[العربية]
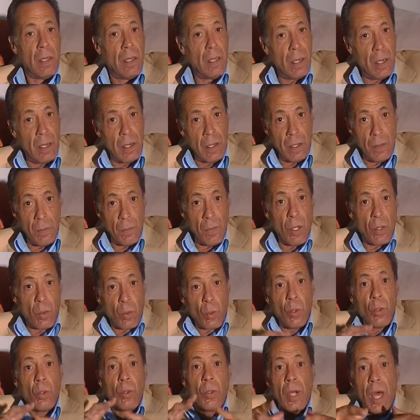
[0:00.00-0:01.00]
أنا يعني ما
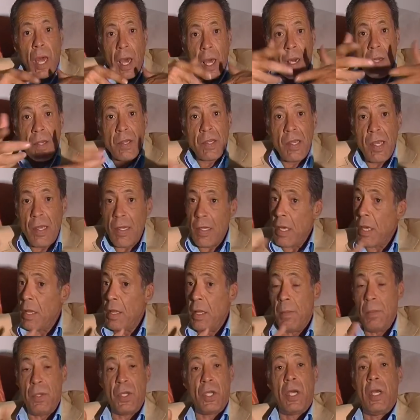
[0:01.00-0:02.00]
تقولوا نقرأ السياسة
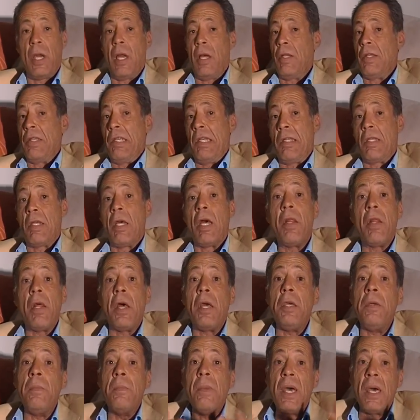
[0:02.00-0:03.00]
هذه مش قراءة السياسة هذا
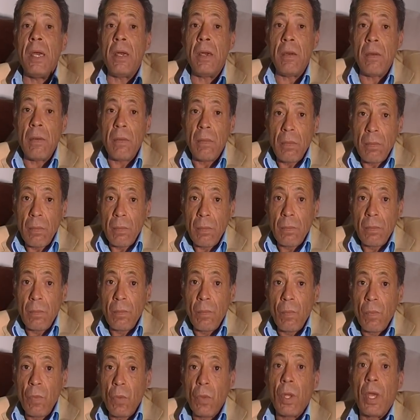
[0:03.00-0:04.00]
إيمان
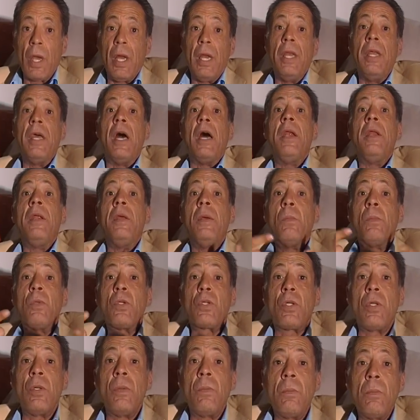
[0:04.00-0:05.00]
لأني
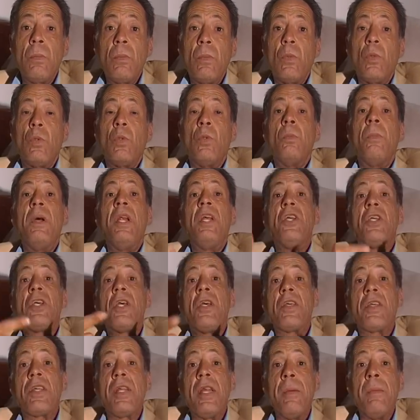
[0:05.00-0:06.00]
مسلم
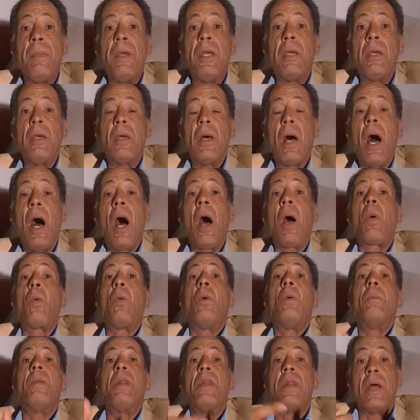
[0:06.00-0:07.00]
ومانيش إسلامي
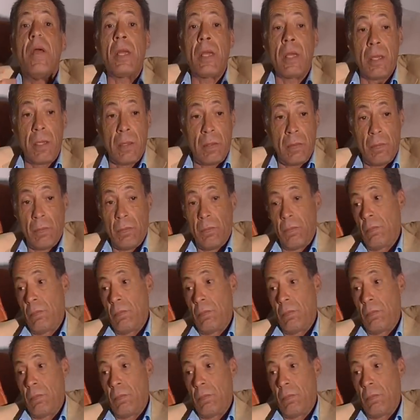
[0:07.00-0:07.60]
أقوى من ذلك